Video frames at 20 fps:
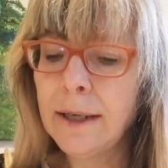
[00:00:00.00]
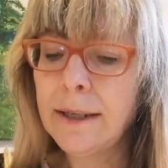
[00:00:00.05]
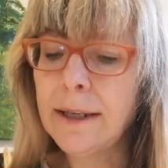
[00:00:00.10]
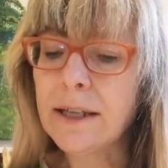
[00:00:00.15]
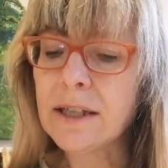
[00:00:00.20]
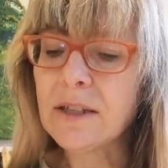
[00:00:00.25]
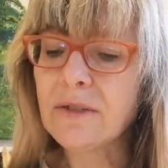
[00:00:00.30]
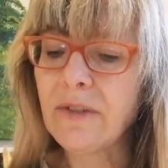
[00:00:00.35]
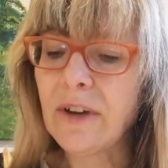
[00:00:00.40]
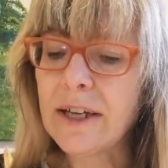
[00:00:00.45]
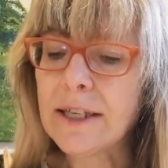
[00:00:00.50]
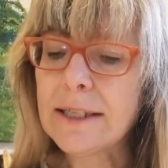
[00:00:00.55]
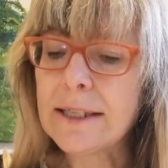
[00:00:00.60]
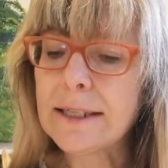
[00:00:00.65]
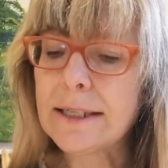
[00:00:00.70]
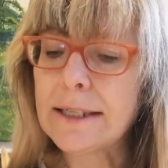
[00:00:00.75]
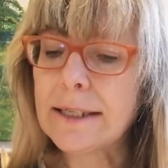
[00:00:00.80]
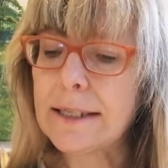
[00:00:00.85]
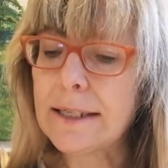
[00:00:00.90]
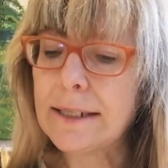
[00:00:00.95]
Das
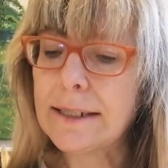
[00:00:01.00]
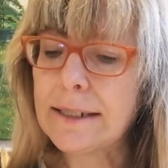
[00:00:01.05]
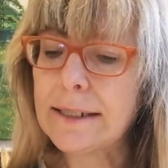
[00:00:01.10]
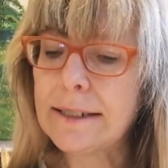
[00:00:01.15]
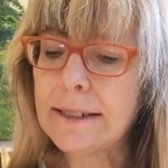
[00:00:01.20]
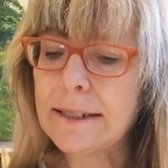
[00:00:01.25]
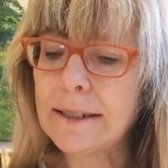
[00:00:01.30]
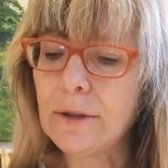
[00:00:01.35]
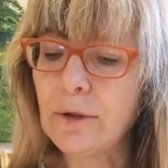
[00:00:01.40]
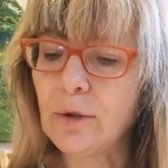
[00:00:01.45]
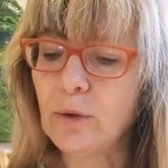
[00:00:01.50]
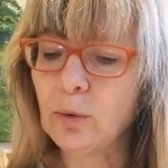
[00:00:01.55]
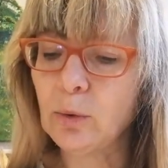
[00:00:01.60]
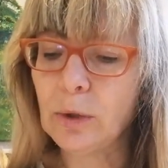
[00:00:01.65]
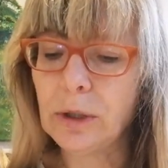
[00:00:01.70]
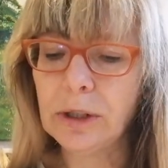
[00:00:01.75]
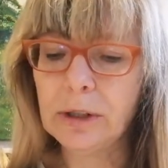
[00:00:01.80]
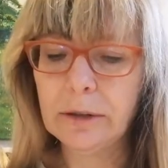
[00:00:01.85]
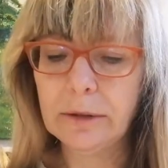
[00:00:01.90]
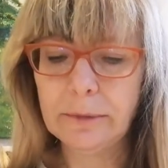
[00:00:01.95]
Fass gesellte sich zu
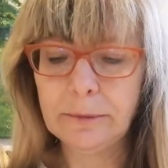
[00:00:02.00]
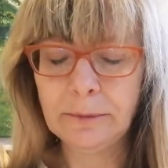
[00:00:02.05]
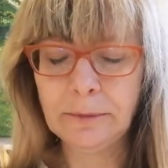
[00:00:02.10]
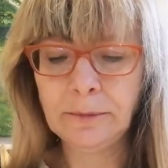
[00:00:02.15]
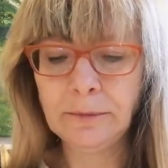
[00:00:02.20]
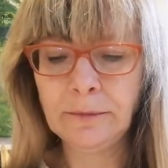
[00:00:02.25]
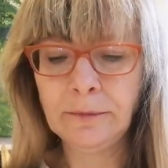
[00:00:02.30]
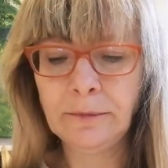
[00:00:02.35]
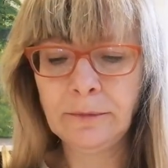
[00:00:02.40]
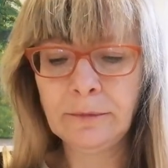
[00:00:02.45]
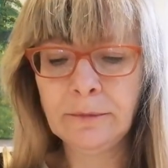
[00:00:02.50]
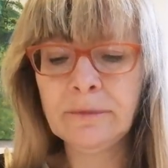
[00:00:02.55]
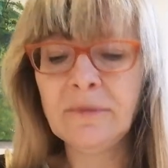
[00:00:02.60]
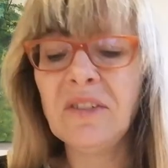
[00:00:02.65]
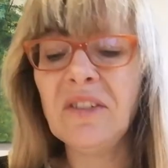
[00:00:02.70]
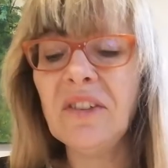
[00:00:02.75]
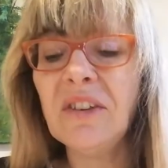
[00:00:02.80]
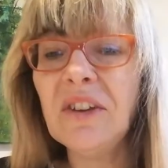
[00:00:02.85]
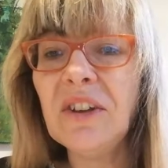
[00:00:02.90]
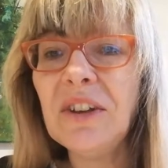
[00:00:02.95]
ihnen.
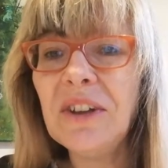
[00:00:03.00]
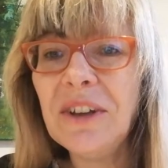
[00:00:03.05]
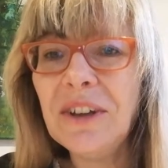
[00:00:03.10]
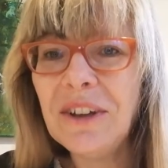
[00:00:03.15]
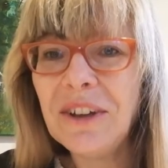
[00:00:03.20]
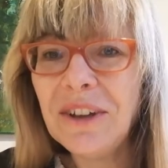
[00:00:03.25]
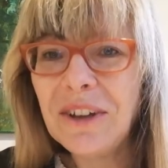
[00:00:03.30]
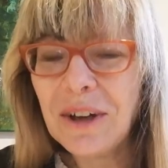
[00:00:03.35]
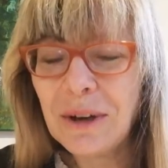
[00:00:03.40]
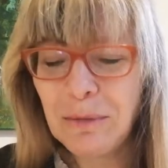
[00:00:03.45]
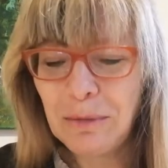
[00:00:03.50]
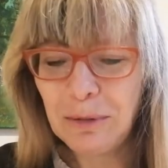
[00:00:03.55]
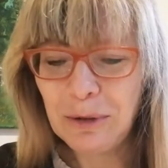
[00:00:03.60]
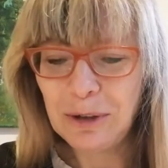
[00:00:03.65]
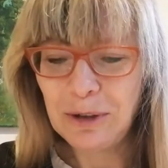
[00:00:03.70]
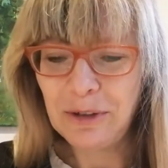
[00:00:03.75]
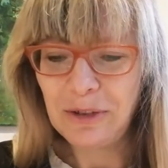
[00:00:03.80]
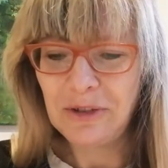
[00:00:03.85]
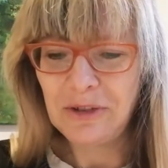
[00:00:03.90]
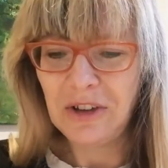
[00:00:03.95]
Nee, Herr
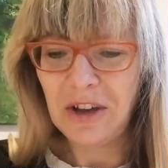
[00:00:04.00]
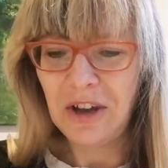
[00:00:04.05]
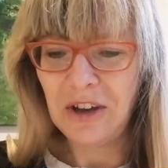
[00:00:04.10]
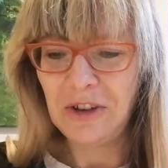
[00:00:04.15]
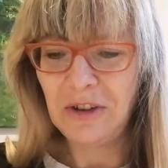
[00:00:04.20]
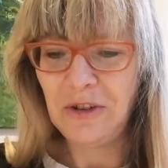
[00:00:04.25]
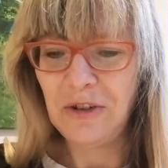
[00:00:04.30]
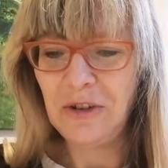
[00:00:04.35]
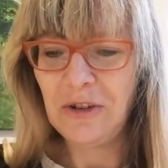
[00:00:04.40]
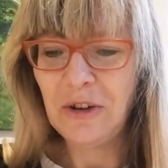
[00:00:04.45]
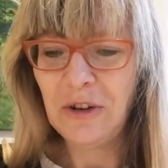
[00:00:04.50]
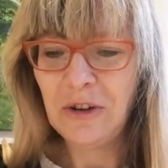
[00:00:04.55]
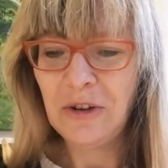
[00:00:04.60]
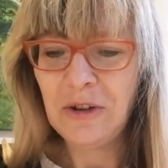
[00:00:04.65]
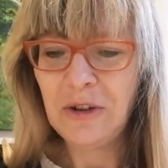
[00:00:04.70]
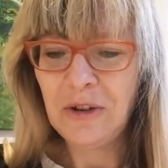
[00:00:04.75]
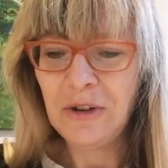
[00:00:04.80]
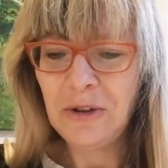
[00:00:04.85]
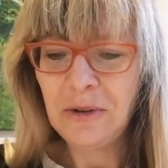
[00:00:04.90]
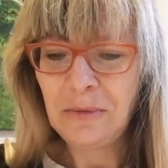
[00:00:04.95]
Polizeidiener,
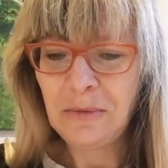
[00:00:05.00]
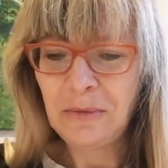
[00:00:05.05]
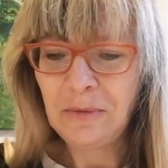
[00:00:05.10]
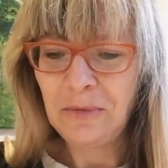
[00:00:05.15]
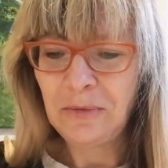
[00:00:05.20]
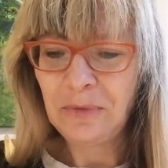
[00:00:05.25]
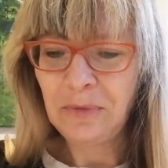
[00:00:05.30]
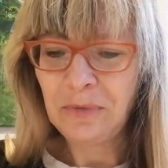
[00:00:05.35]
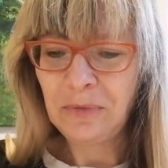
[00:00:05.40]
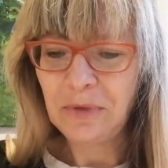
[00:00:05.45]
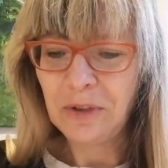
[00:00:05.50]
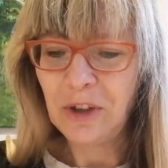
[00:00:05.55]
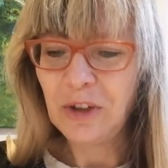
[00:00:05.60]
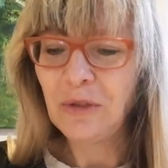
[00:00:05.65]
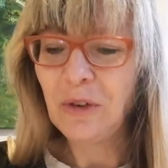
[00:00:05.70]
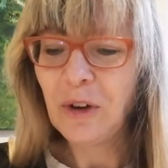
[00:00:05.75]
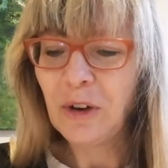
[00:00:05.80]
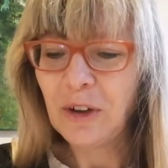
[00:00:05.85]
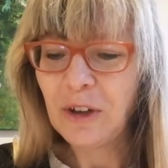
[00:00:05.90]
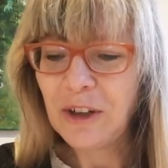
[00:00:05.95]

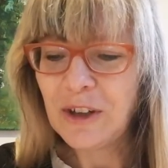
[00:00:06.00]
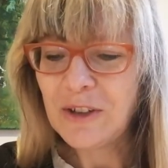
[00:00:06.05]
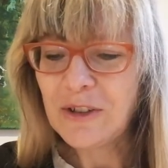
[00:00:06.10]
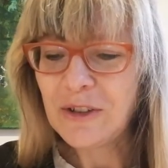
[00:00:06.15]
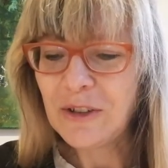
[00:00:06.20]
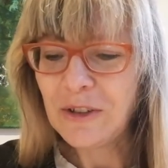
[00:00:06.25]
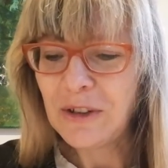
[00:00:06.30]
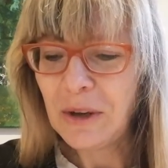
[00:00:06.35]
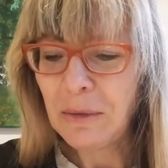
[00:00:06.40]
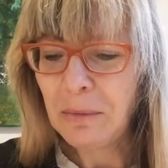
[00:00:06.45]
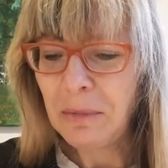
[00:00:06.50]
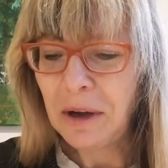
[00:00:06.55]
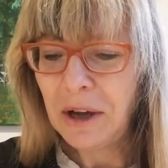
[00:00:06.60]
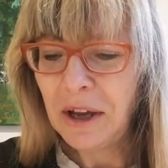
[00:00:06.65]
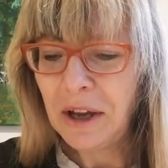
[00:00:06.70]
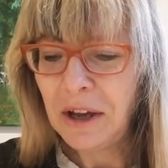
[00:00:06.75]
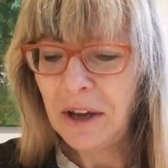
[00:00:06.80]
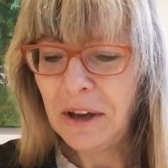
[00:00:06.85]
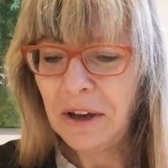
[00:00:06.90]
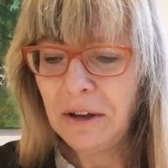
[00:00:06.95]
ich war doch erst dann
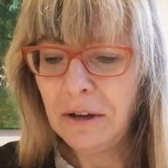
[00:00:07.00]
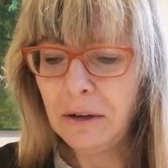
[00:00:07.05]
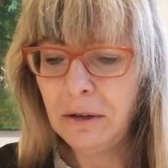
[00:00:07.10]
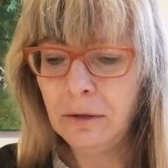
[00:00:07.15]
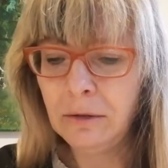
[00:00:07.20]
dabei.